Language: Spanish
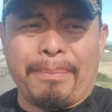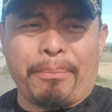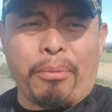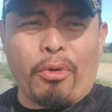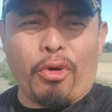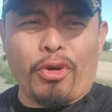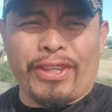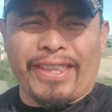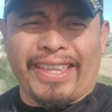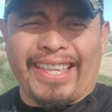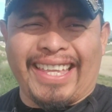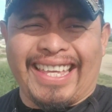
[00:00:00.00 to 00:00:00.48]

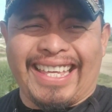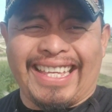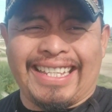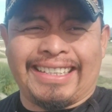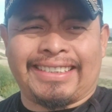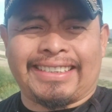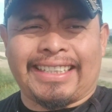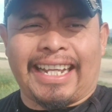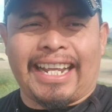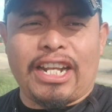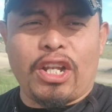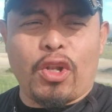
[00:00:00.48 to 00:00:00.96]
porque
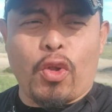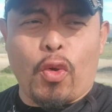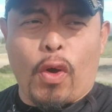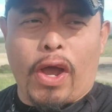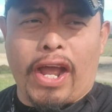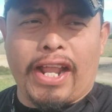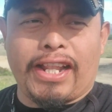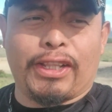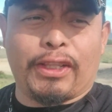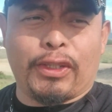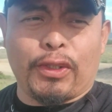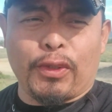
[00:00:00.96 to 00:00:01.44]
está en
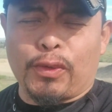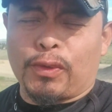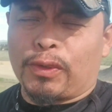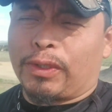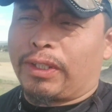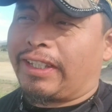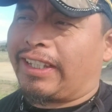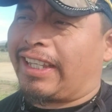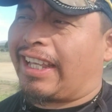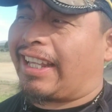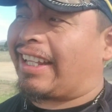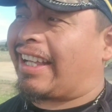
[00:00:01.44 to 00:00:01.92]
lo alto
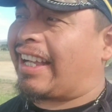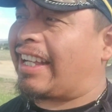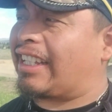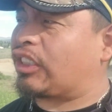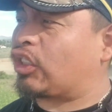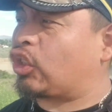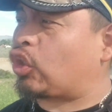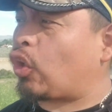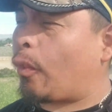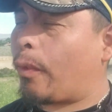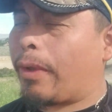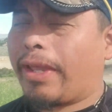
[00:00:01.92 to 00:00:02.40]
y
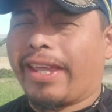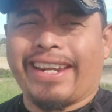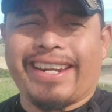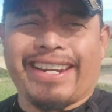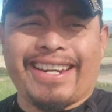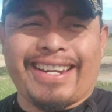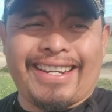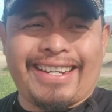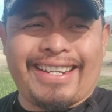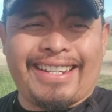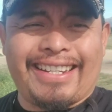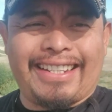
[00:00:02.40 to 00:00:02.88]
alcanzo
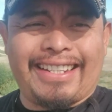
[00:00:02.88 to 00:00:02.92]
ver,